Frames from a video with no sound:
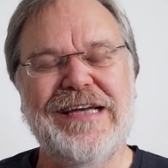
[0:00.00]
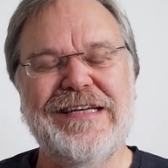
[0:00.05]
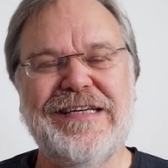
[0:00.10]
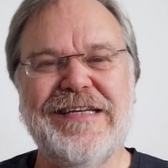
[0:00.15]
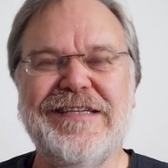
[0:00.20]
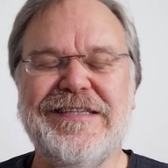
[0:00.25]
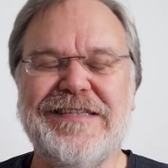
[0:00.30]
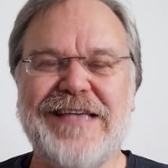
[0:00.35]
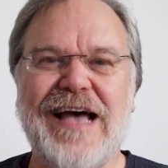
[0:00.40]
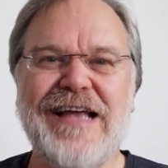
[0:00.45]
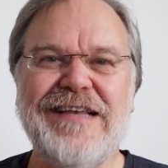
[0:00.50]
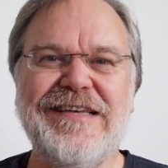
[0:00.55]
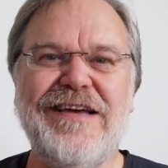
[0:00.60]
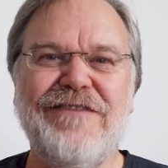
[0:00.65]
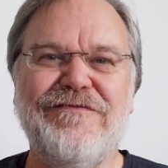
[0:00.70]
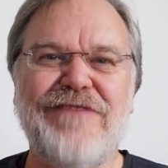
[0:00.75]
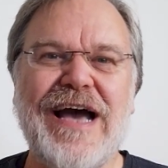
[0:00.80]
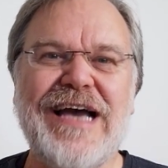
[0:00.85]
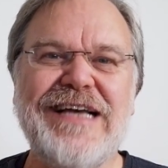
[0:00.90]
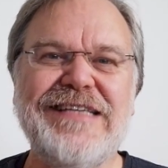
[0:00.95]

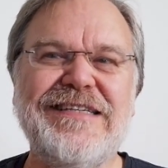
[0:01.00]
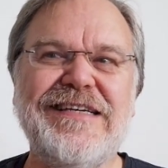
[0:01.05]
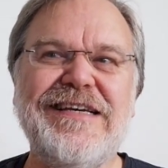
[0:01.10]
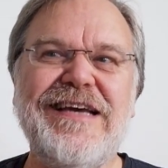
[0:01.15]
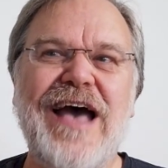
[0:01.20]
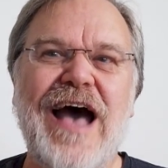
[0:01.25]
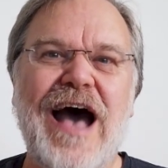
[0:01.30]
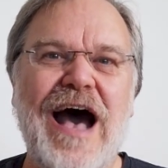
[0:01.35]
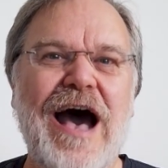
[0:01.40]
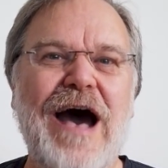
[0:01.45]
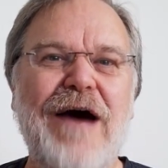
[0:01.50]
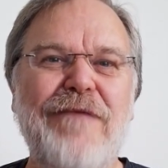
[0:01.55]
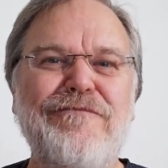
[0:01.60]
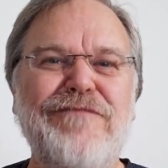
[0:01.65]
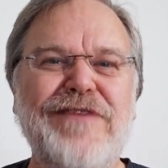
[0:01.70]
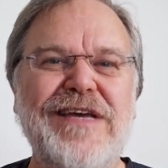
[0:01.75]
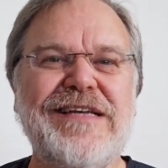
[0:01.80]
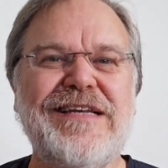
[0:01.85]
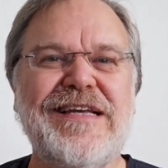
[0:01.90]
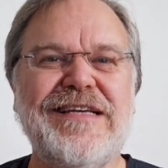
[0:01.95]
Interessanterweise
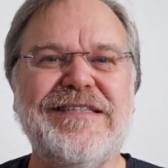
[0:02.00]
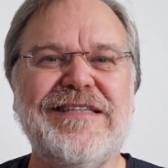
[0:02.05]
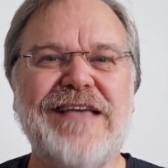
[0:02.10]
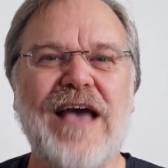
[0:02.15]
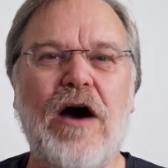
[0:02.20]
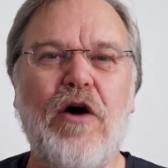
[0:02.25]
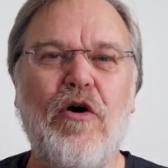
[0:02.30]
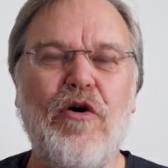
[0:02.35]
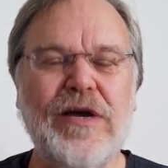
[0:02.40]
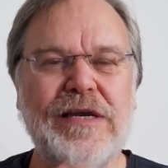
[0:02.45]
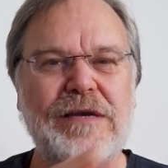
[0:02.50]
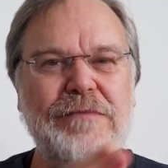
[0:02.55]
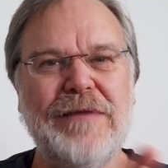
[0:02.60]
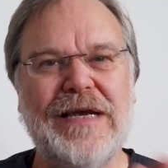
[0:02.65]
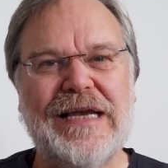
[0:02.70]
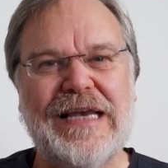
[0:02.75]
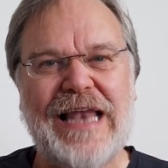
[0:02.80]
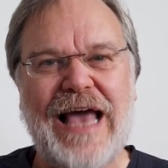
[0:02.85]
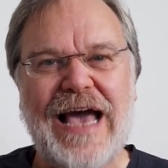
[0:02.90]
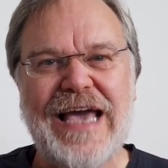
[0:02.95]
haben wir das ja auch in
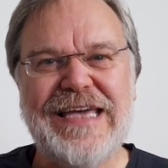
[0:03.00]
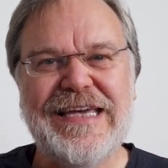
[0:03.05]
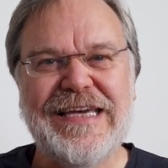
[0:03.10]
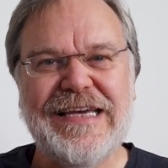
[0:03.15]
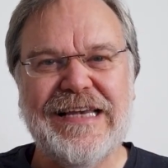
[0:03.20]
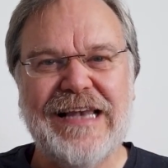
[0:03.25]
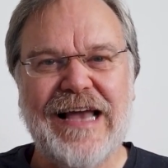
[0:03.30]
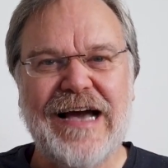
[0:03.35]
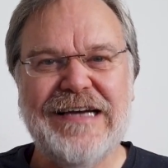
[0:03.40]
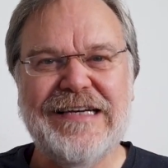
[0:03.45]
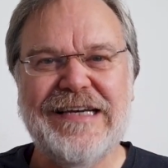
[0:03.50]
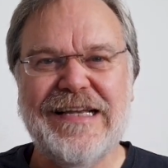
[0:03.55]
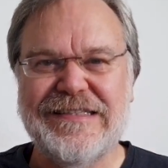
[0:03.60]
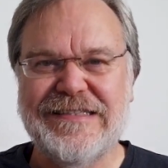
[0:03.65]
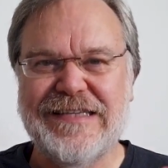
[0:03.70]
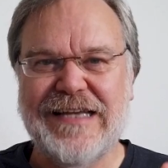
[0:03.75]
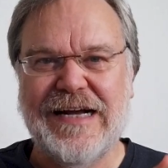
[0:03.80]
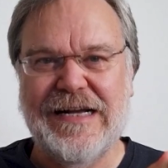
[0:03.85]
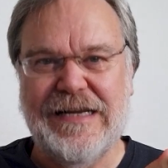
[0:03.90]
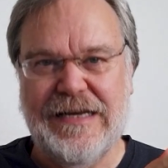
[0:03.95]
dem Gleichklang der
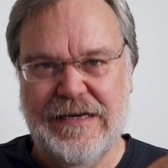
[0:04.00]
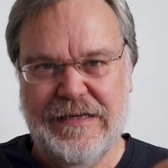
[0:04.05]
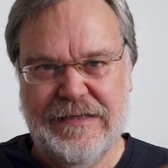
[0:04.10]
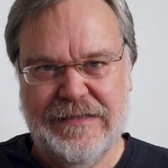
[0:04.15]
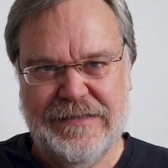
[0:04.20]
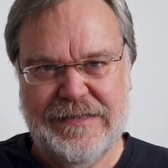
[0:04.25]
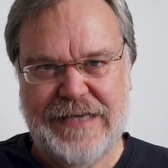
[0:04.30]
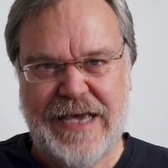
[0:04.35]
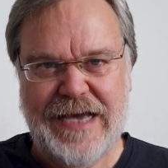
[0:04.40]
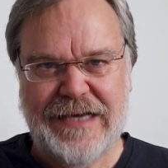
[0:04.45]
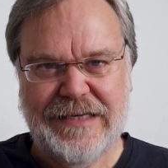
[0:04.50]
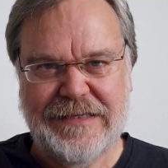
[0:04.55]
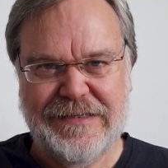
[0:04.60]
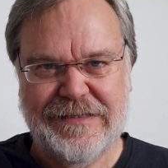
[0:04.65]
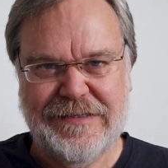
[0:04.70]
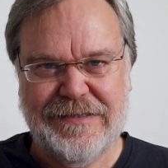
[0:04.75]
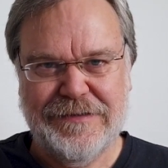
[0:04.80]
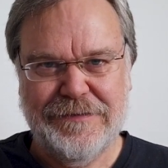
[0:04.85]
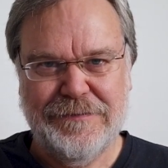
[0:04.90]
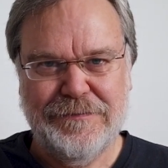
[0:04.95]
Zahl
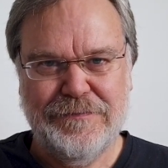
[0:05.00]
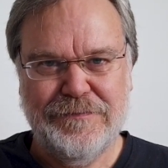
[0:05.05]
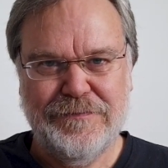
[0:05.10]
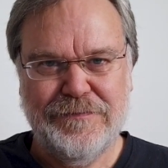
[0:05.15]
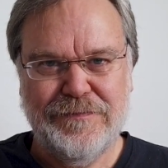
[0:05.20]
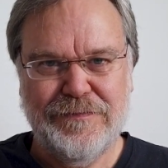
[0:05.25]
6